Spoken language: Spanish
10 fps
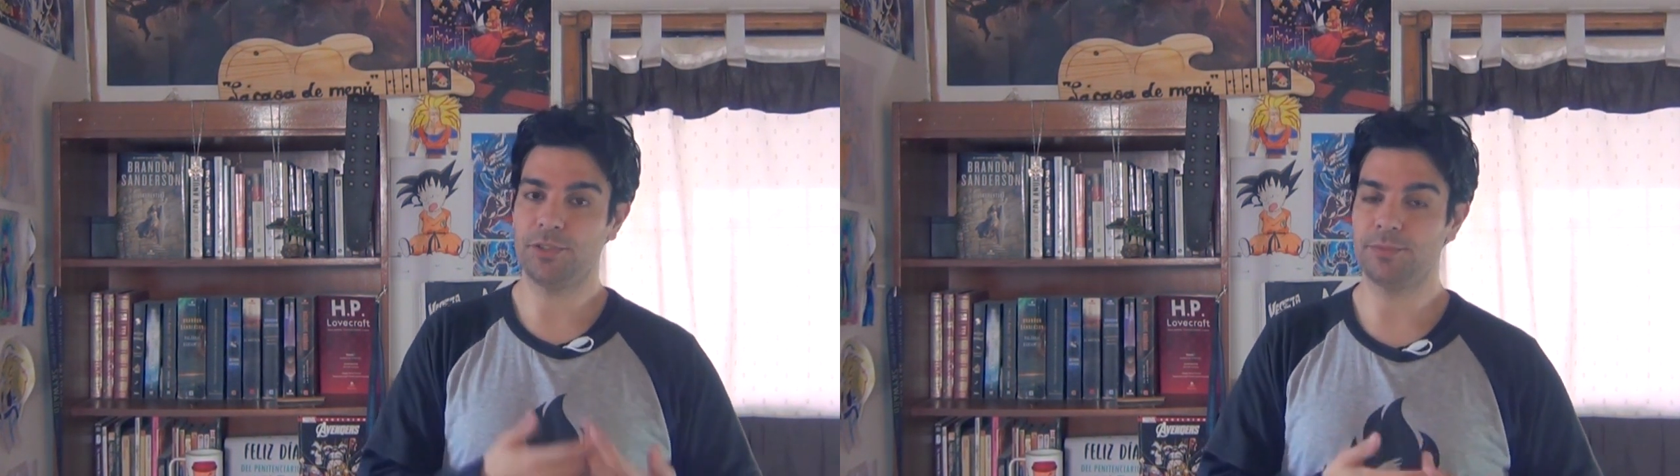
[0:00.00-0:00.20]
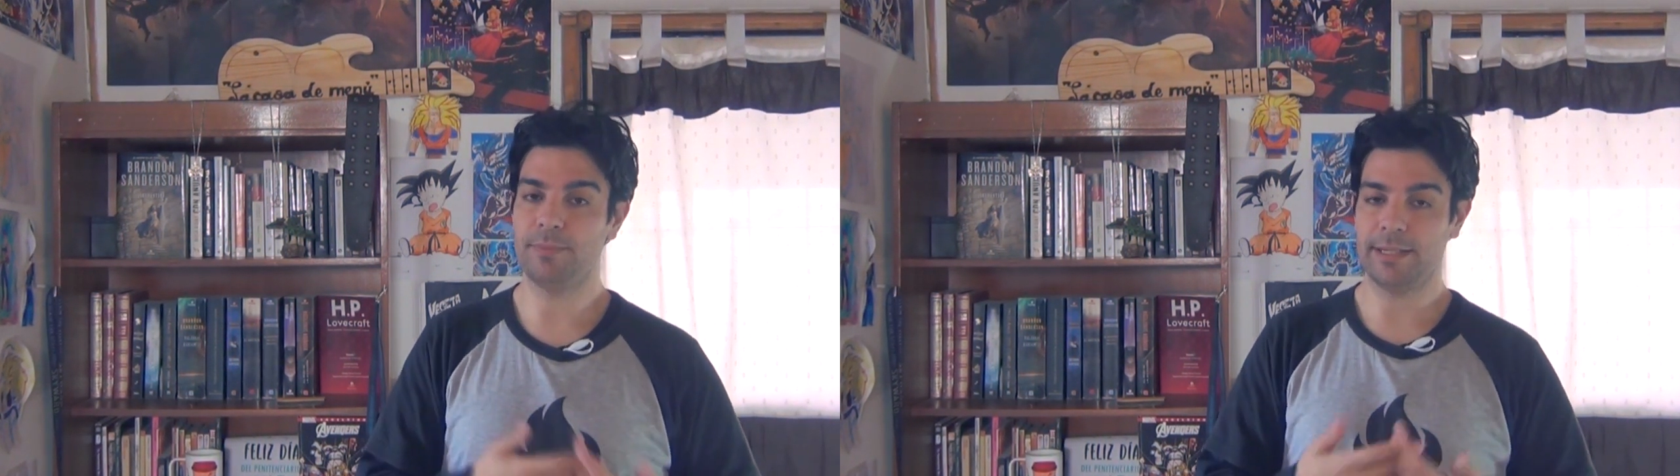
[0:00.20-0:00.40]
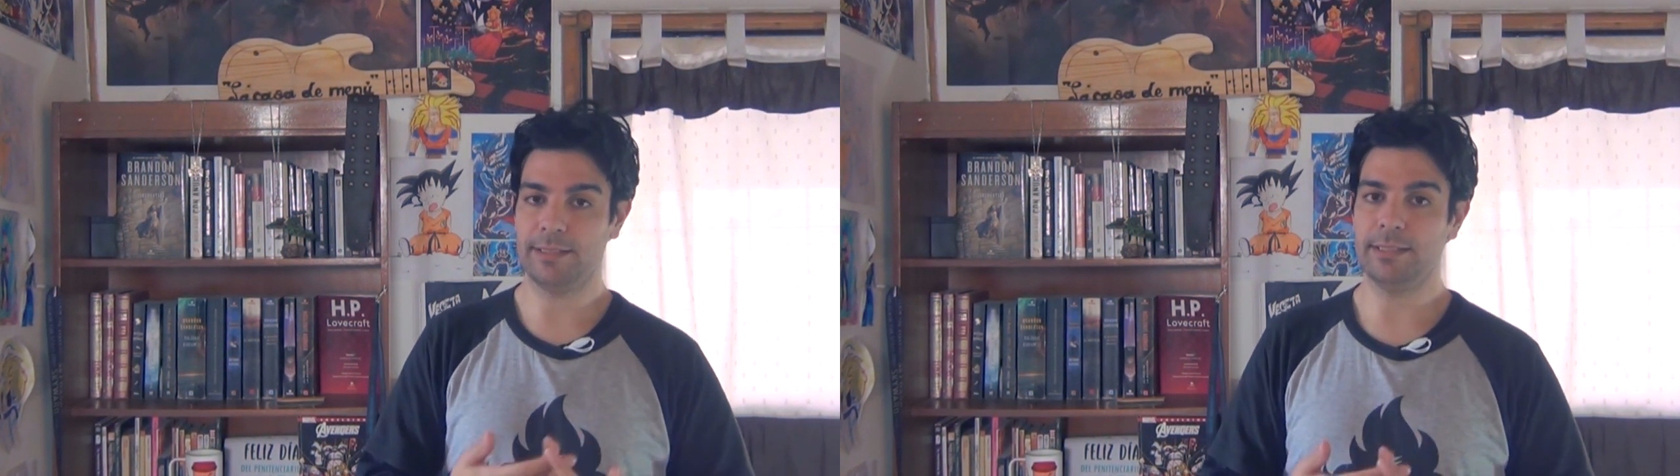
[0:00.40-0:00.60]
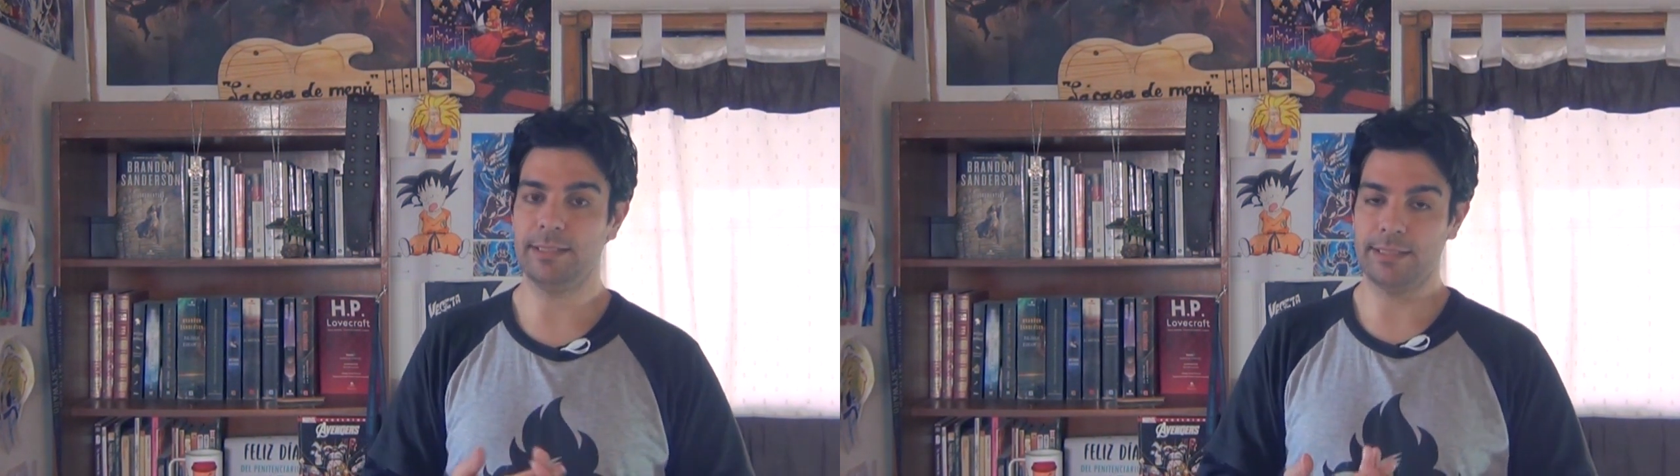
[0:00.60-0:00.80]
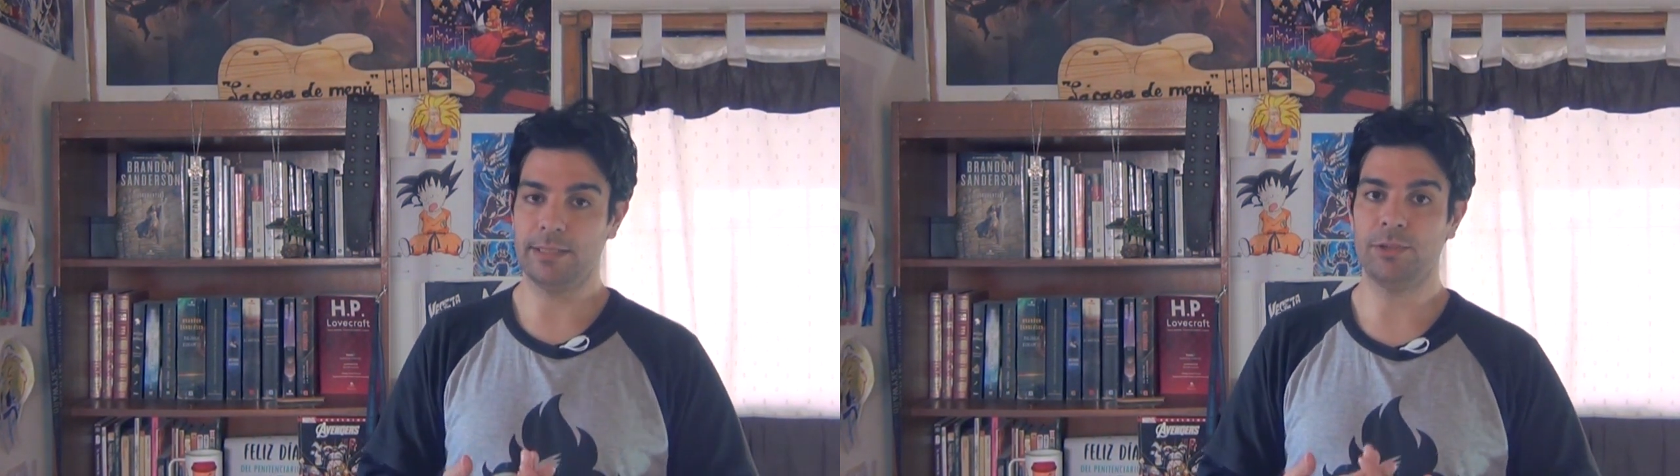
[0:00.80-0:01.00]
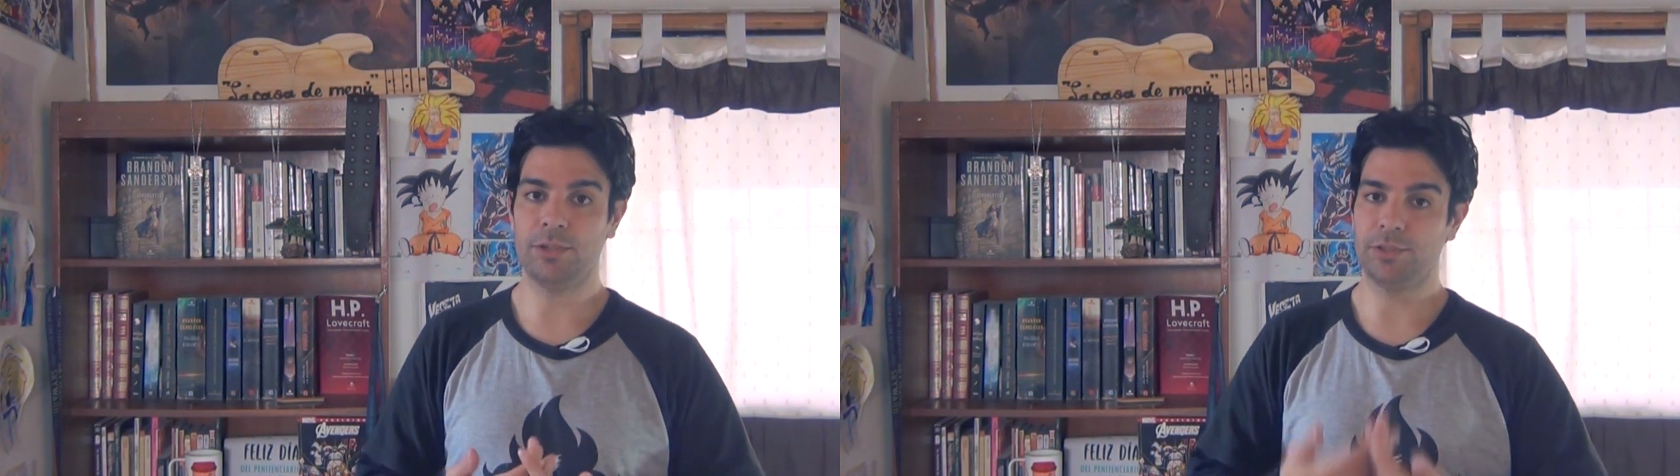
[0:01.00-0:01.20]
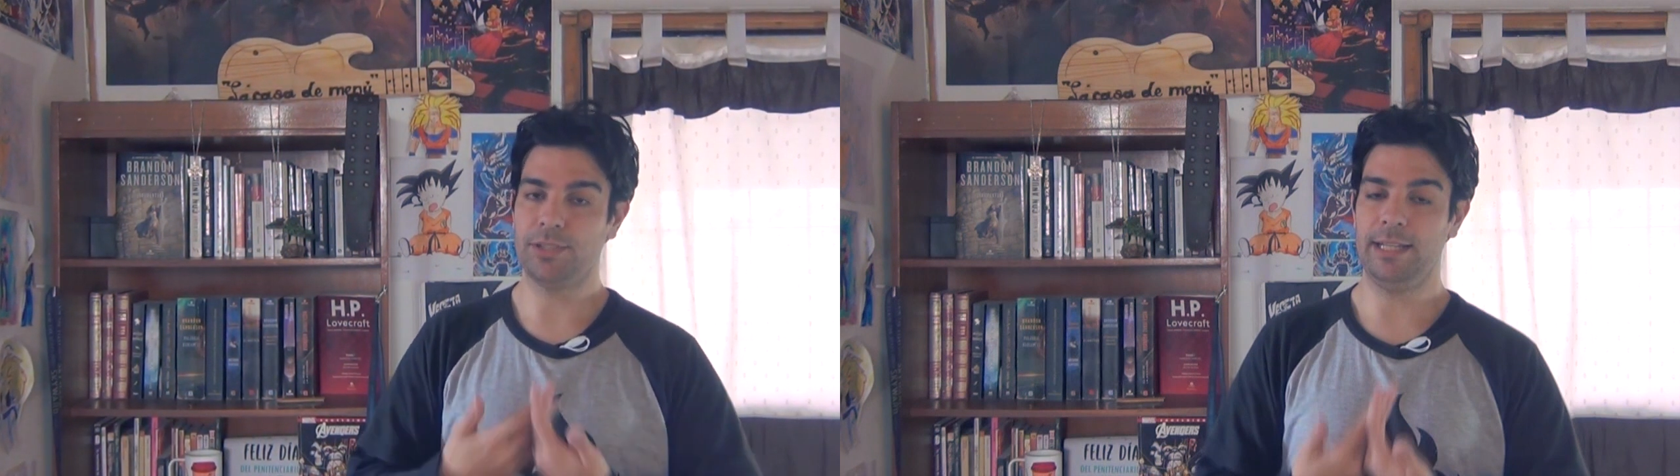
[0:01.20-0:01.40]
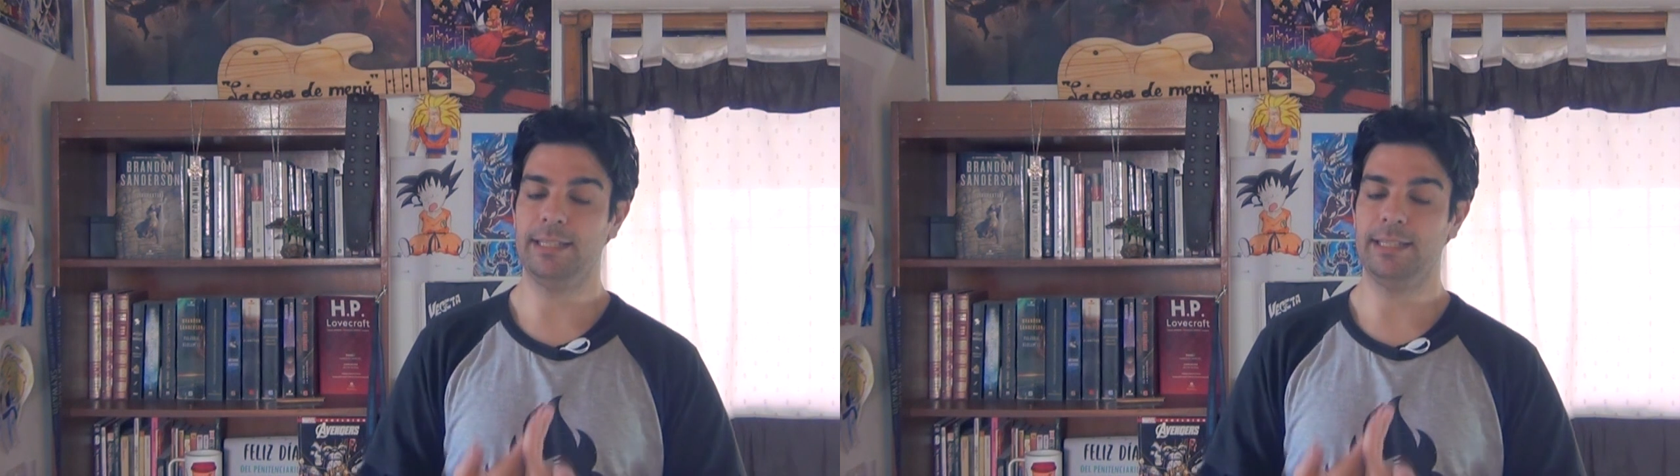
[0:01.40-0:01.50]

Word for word: George Martin dice, bueno,